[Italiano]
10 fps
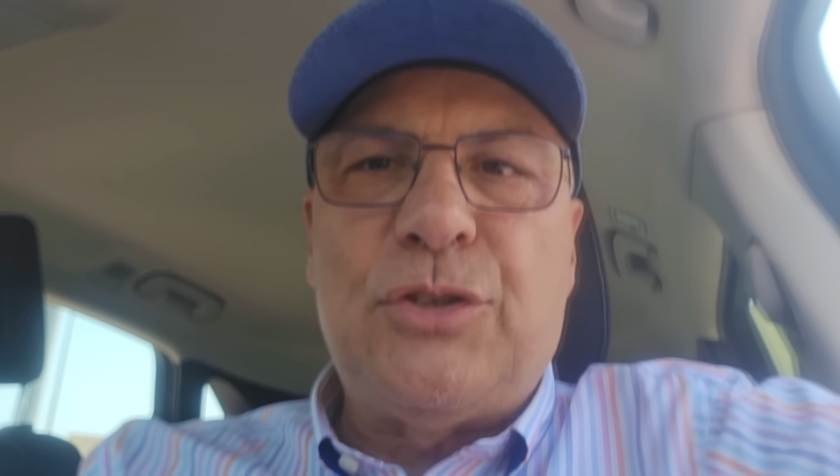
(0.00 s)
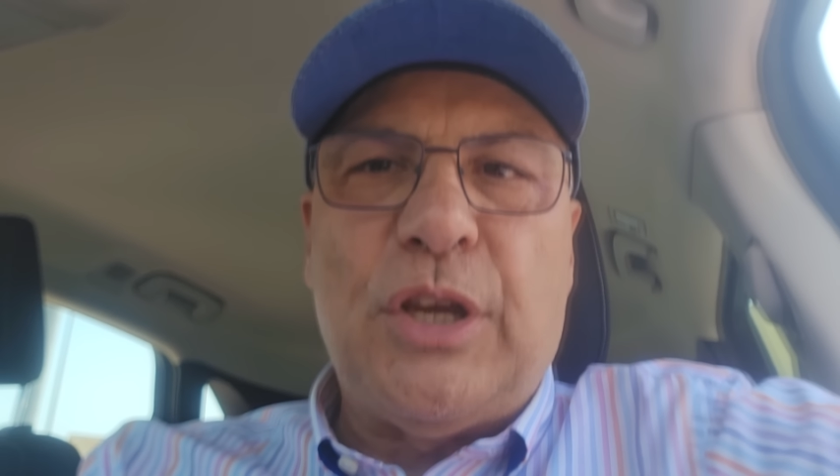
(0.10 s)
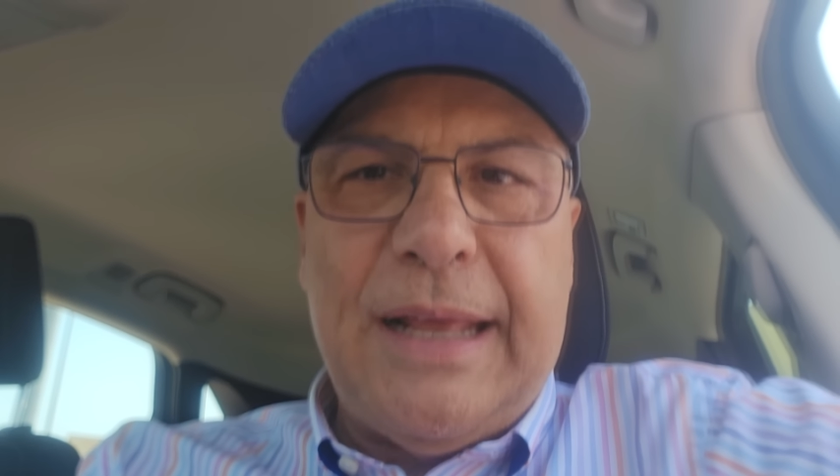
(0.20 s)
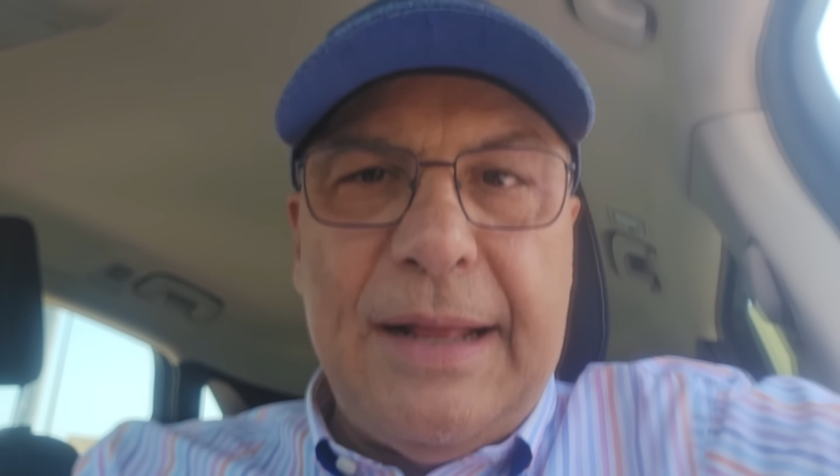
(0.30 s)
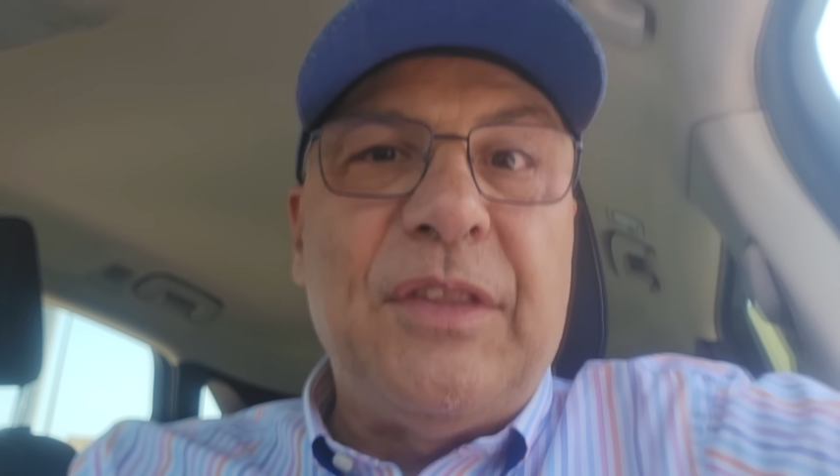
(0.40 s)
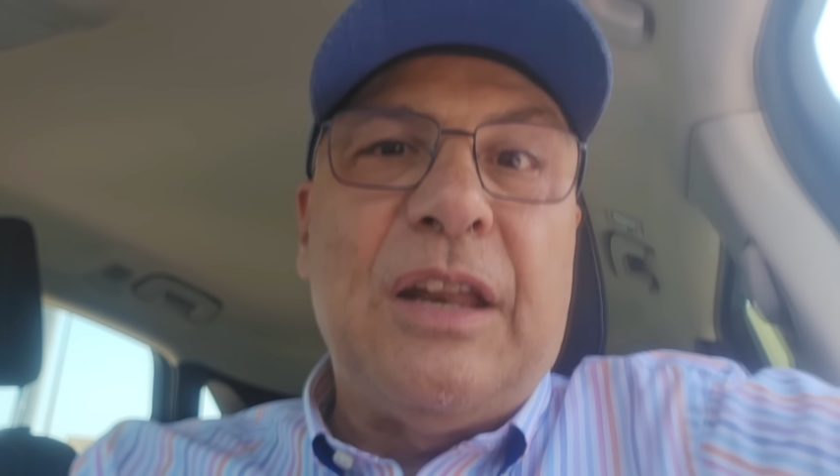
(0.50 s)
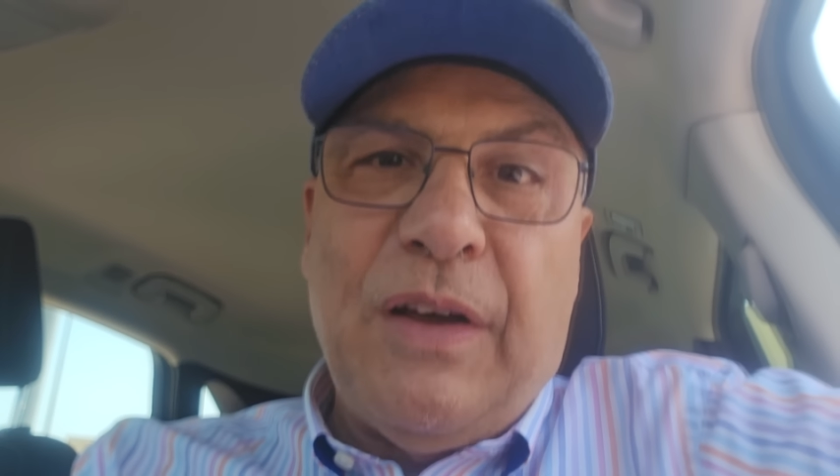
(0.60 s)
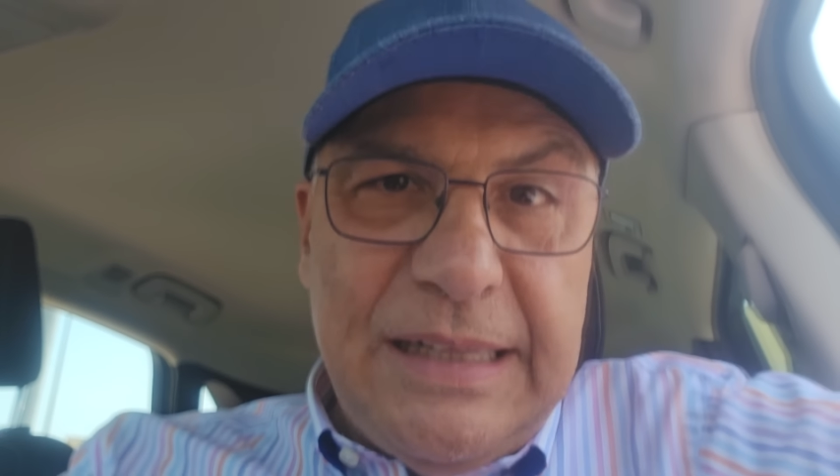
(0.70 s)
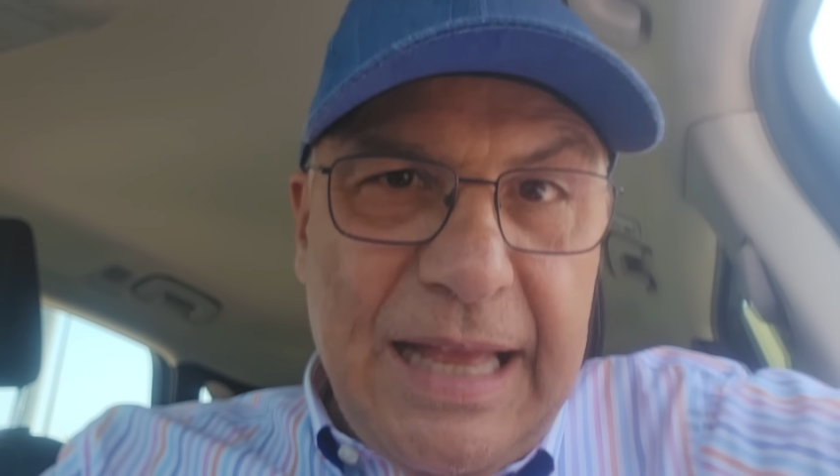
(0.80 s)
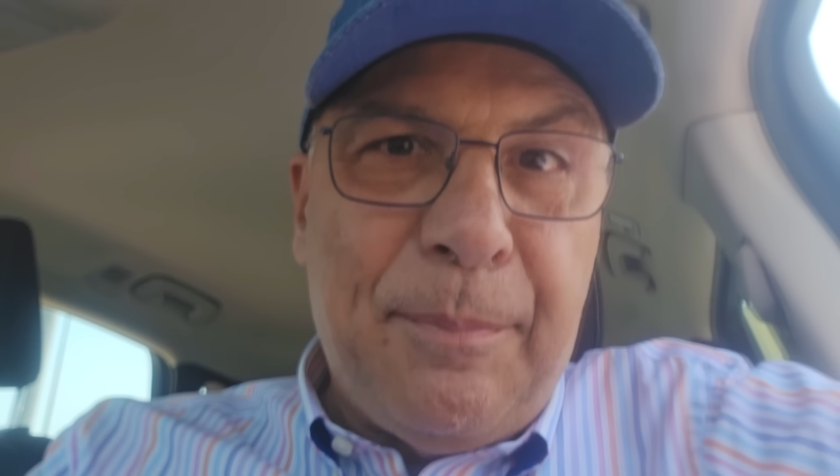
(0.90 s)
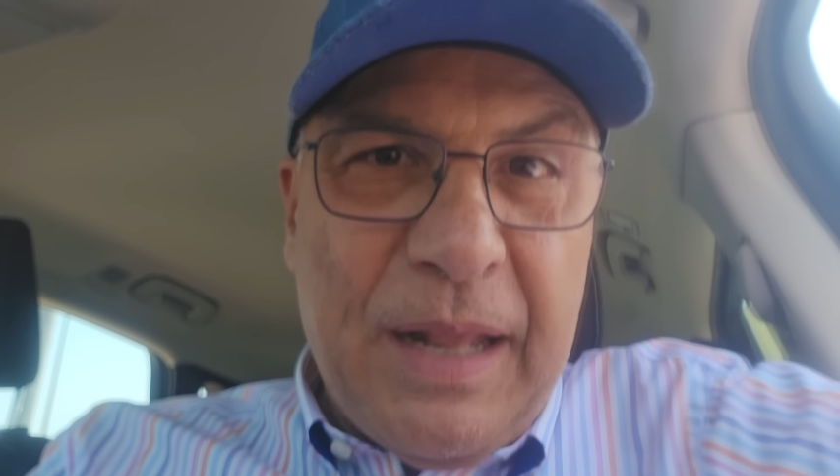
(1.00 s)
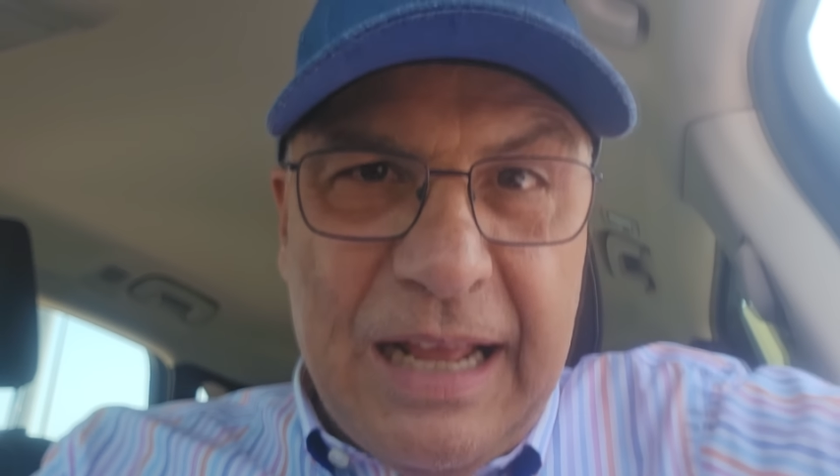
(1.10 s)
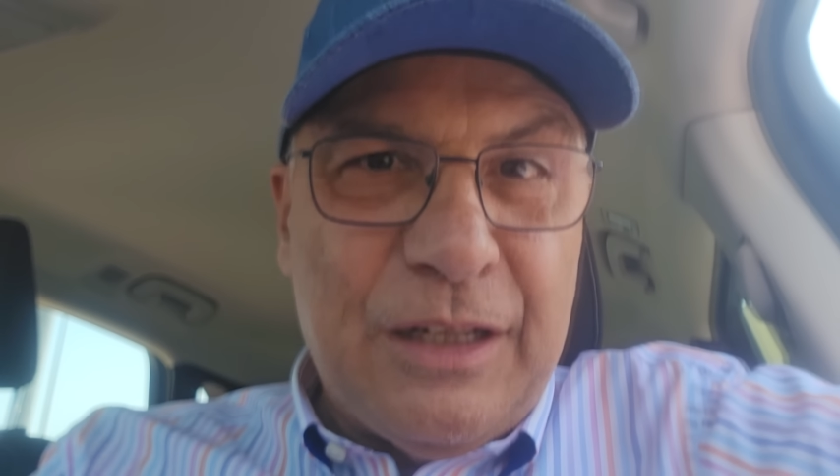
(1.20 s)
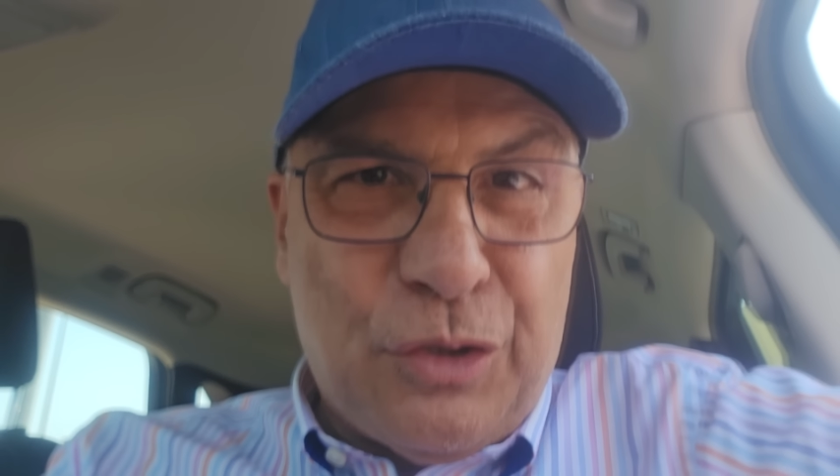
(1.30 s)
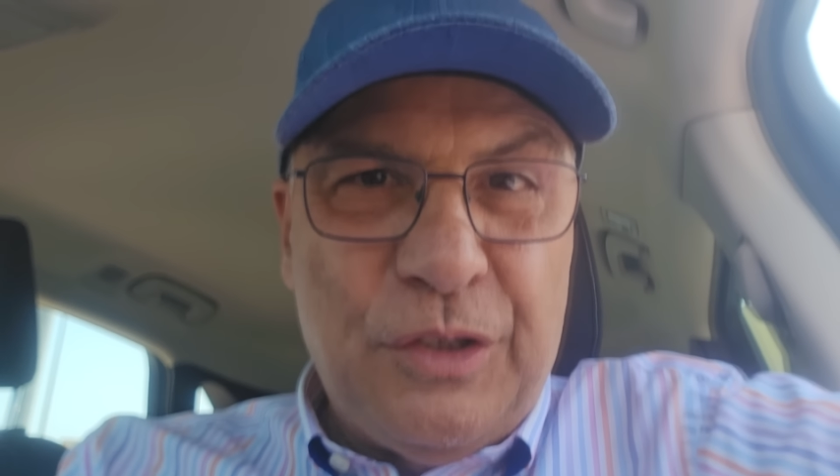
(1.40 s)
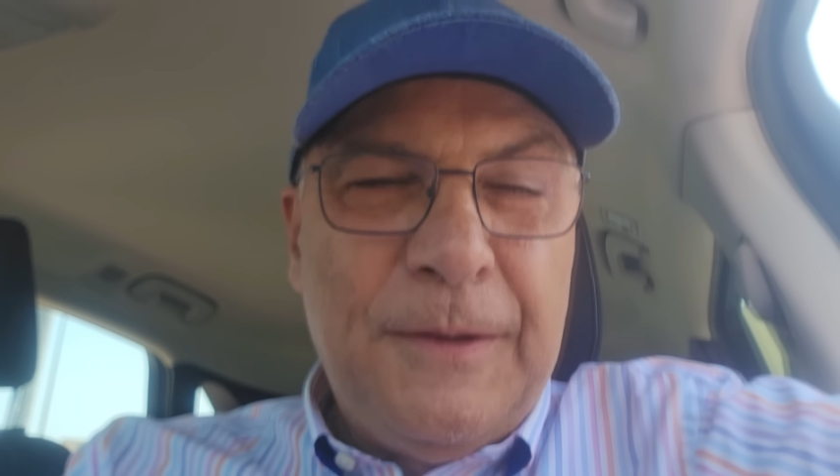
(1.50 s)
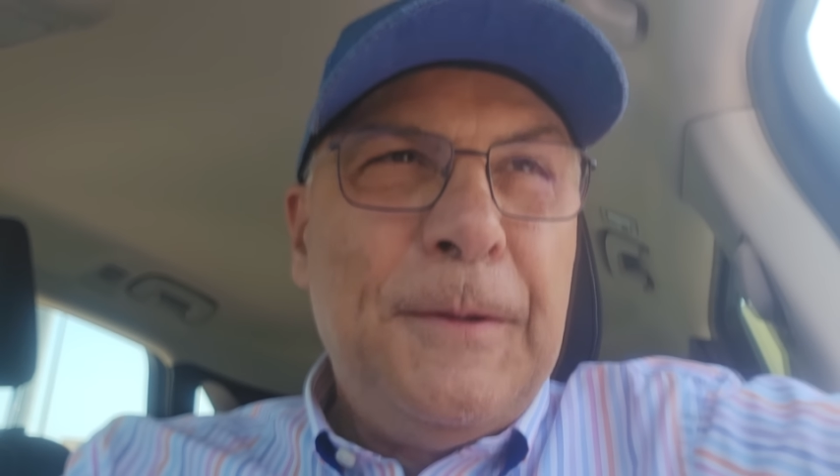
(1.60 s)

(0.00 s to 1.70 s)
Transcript: c'è grande rivalità peraltro,